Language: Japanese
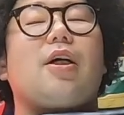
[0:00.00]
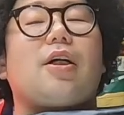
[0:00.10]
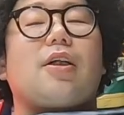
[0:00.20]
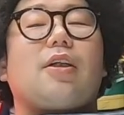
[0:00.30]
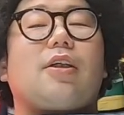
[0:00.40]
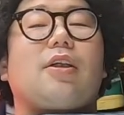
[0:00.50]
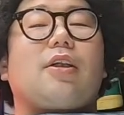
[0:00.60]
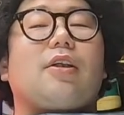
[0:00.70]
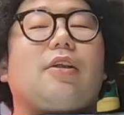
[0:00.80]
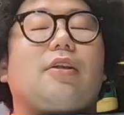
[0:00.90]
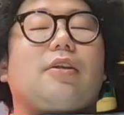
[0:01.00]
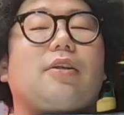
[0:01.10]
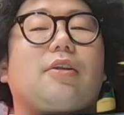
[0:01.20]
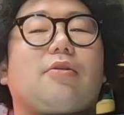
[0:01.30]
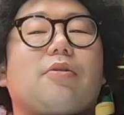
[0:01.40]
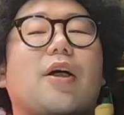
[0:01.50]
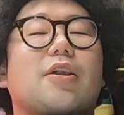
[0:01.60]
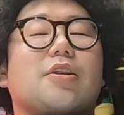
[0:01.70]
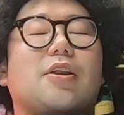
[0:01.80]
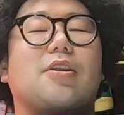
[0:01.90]
はい。こんな
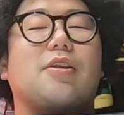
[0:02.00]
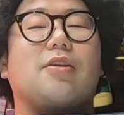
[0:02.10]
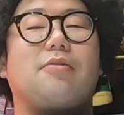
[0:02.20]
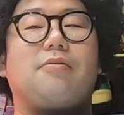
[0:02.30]
感じです。